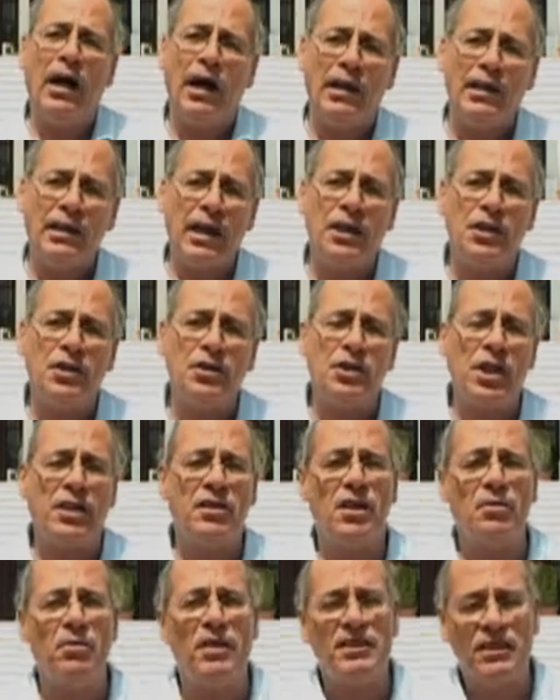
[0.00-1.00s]
Allah
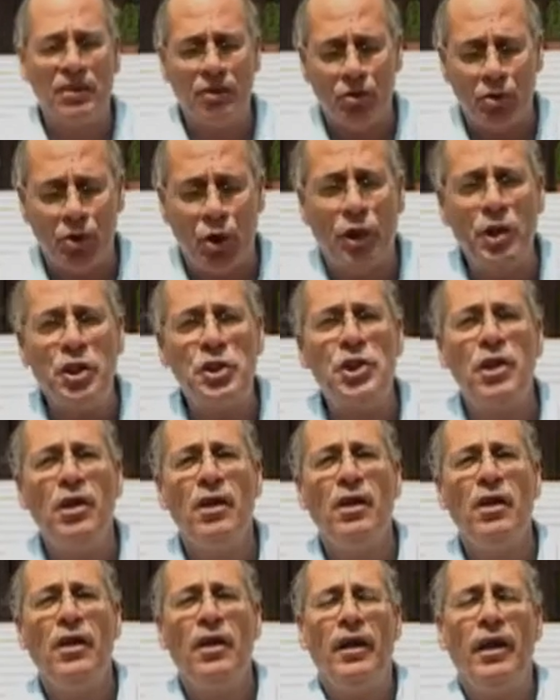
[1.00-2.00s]
çektirmesin zor iş.
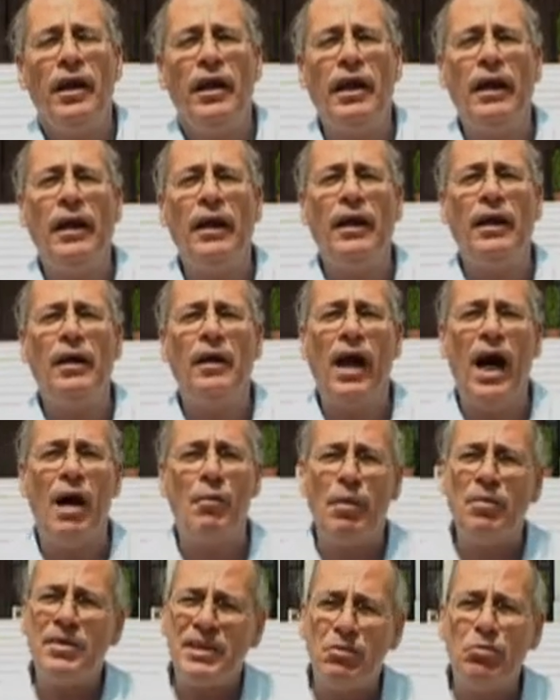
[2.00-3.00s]
Ee,
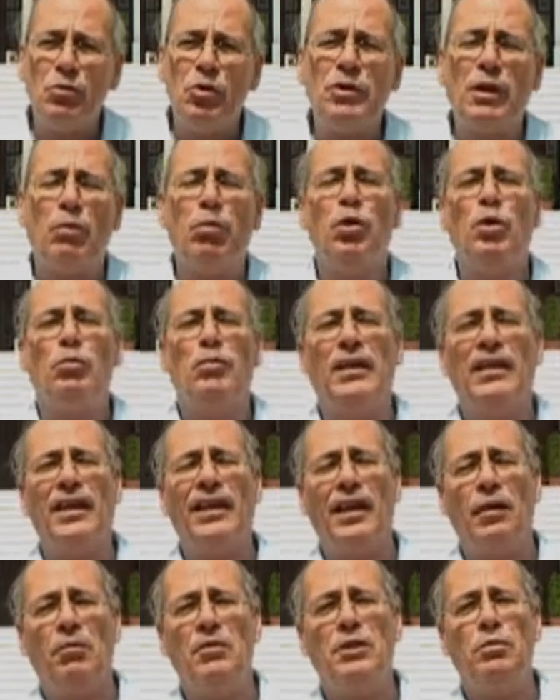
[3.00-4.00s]
ama bizim burada bulunma
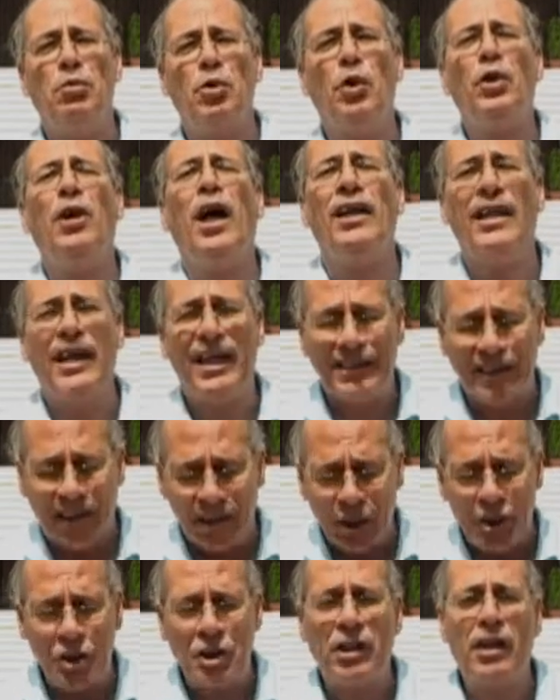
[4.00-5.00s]
dönemimiz bugün
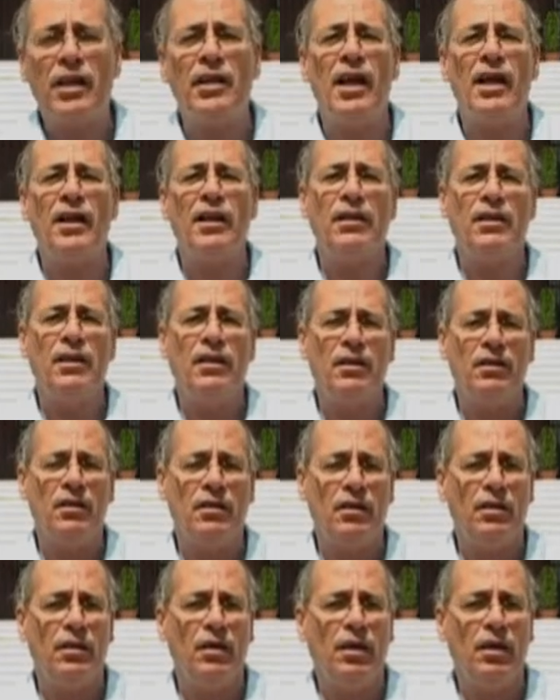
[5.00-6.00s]
anayasa değişikliklerinin e,
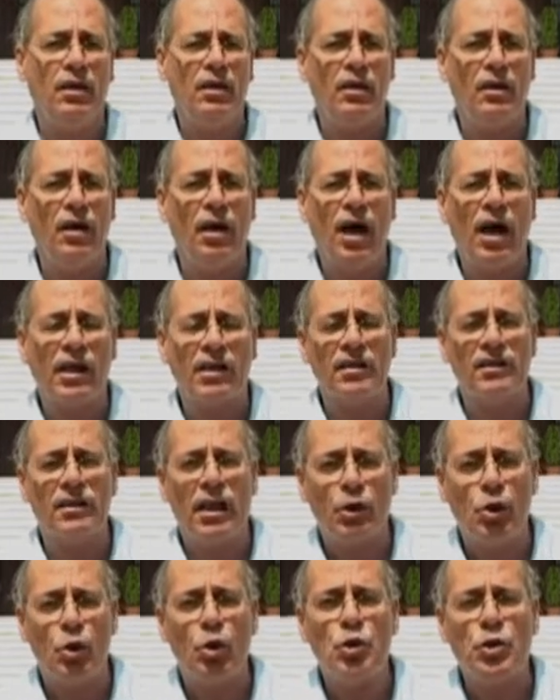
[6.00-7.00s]

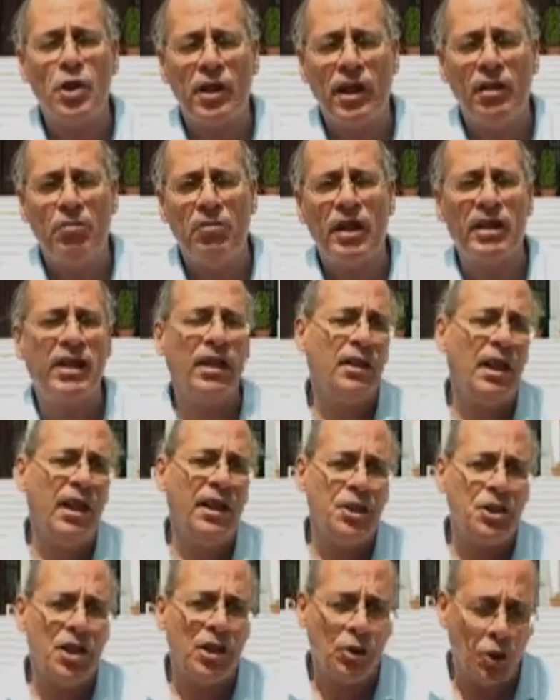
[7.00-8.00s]
hakkında görüşler almak ya da
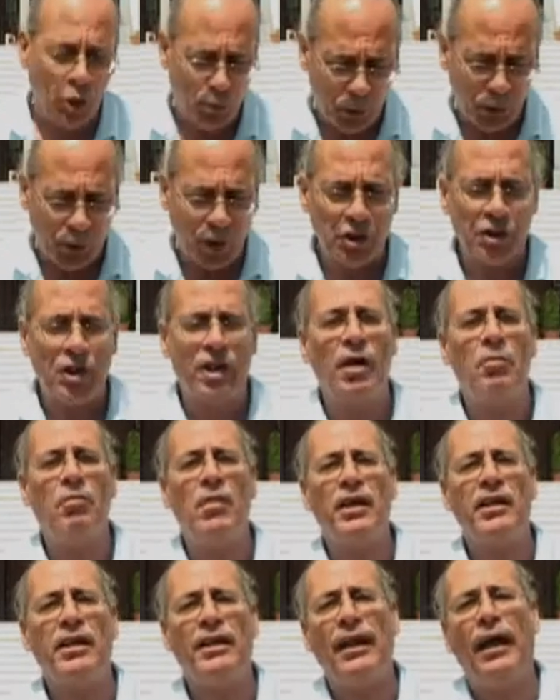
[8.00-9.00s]
içeride röportajlar
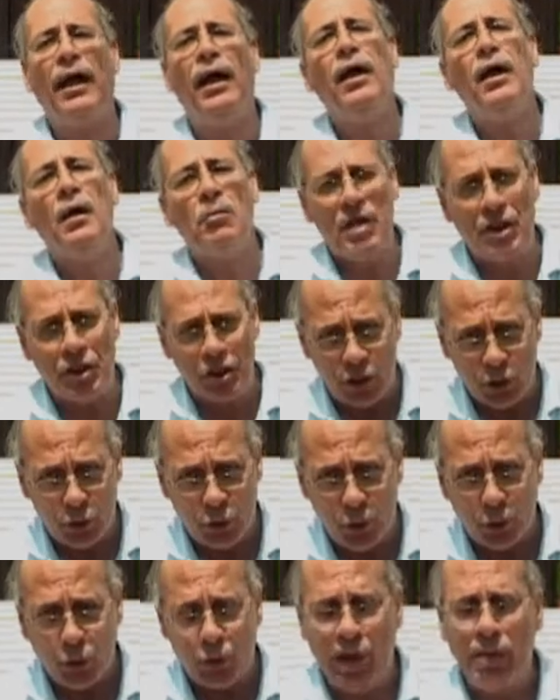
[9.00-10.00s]
yapmak ya da meclisi
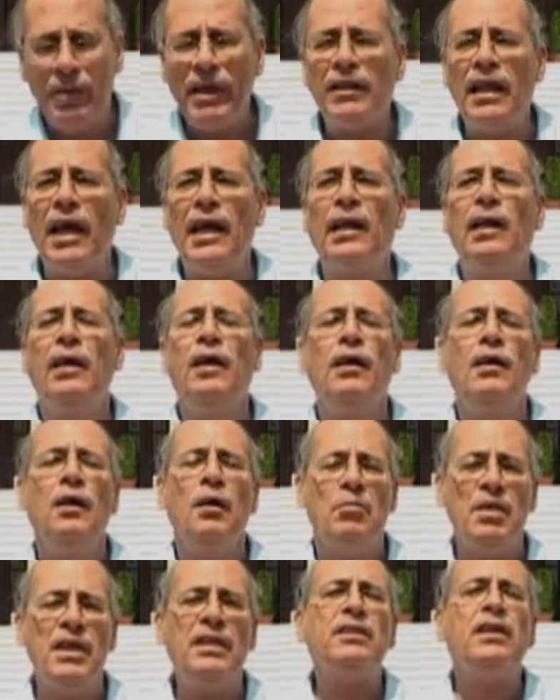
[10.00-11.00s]
görüntülemek değil.
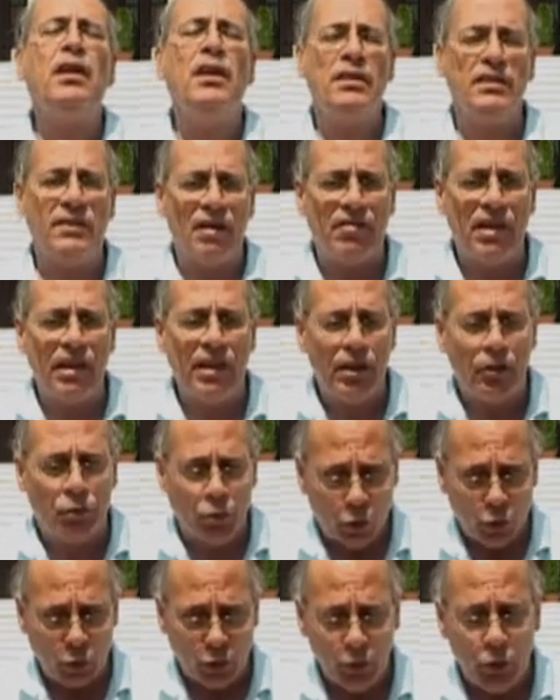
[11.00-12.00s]
Biz sevgili
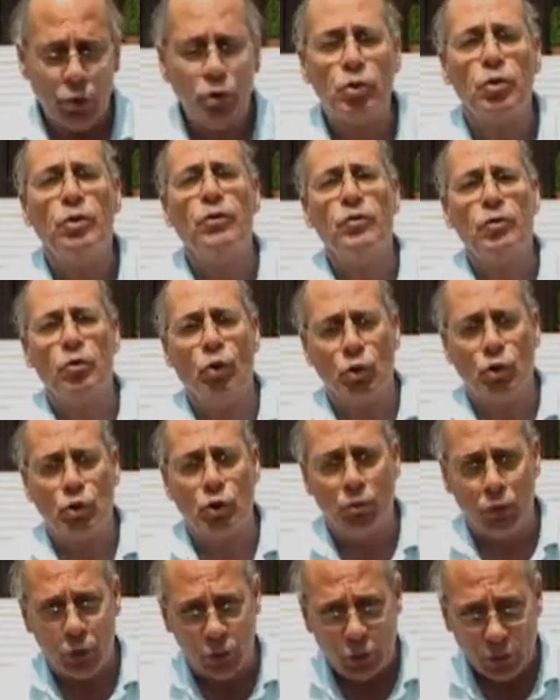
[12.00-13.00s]
dostumuz,
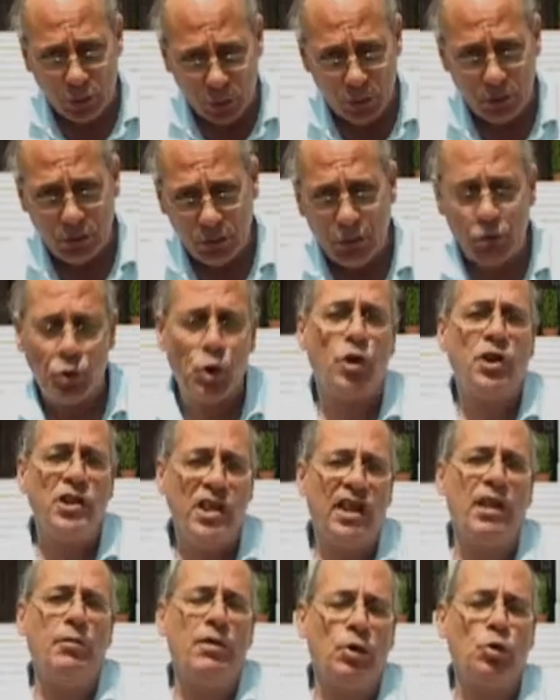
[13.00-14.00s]
dostumuz çok
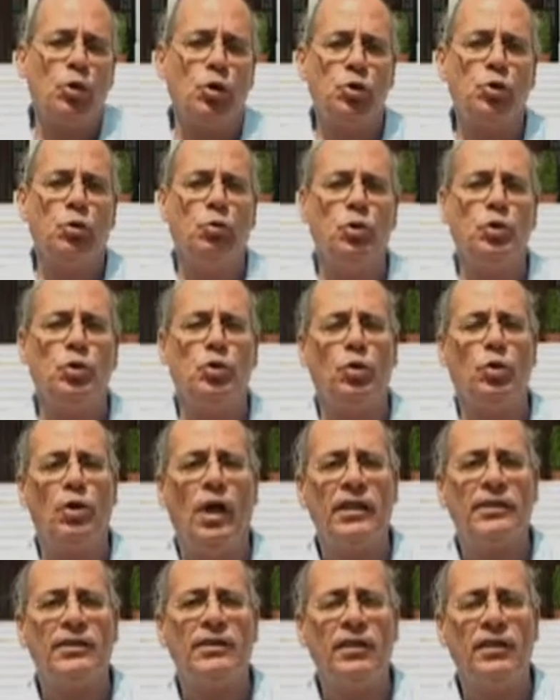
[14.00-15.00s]
yeni bir dostumuz
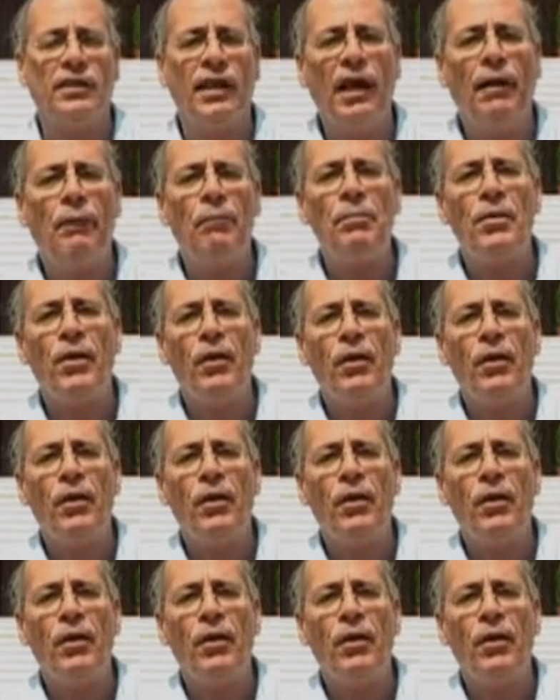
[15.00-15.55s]
aslında.